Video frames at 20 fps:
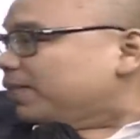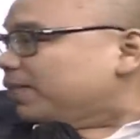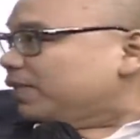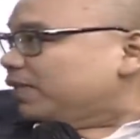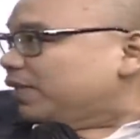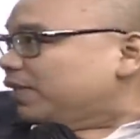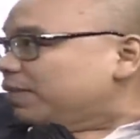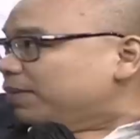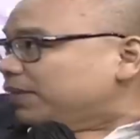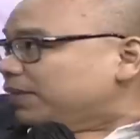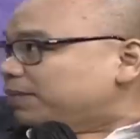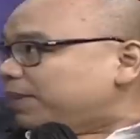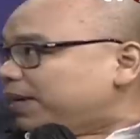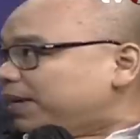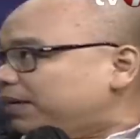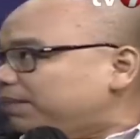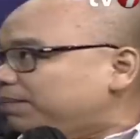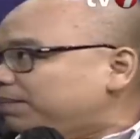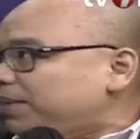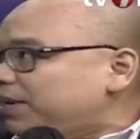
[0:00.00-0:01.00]
Jadi masih
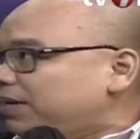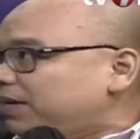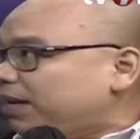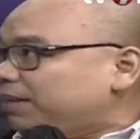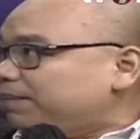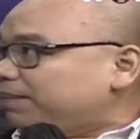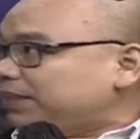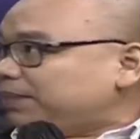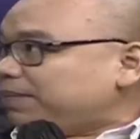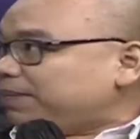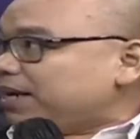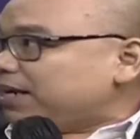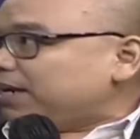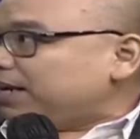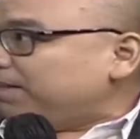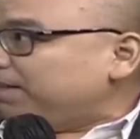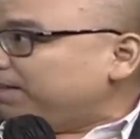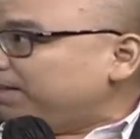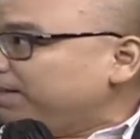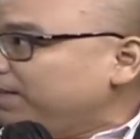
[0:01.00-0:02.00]
pandang pandang, masih
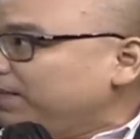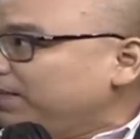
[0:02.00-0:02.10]
Pangdam.